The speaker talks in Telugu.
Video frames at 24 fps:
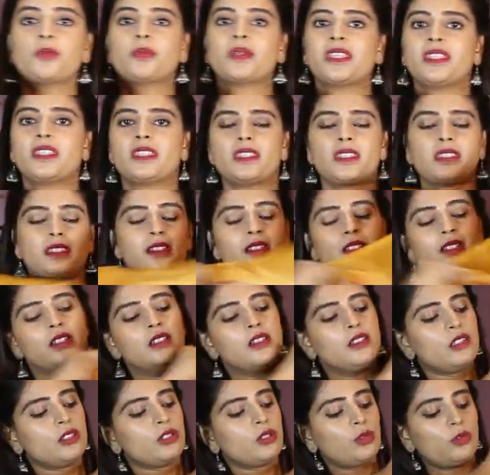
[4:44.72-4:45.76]
రూపీస్
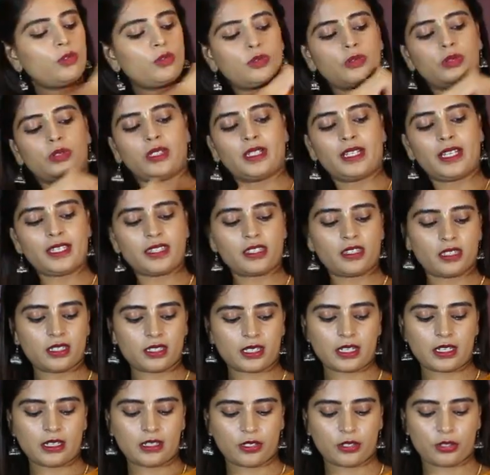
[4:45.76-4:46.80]
సో నెక్స్ట్
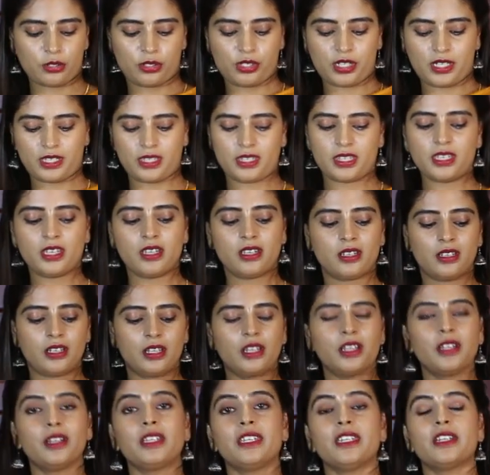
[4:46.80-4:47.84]
కలర్ వచ్చేసి
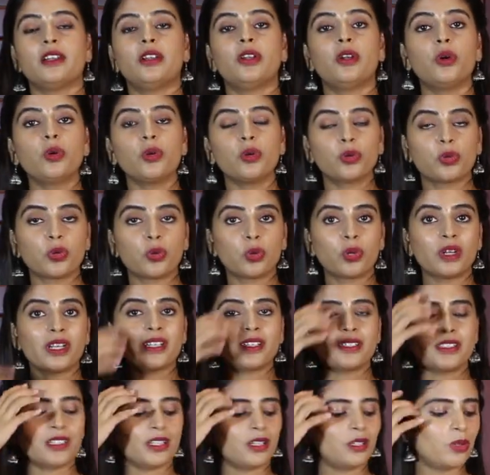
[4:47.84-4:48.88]
ఎల్లో
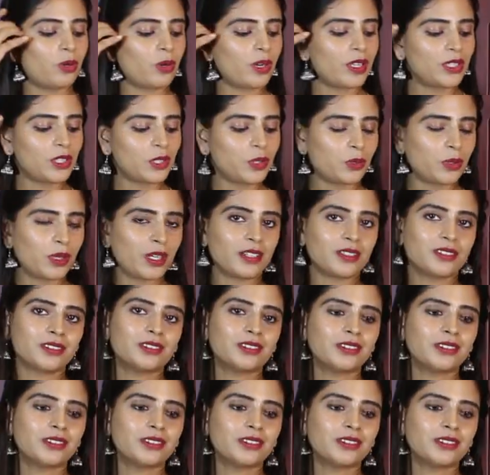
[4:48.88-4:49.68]
గోల్డెన్ ఎల్లో అది కూడా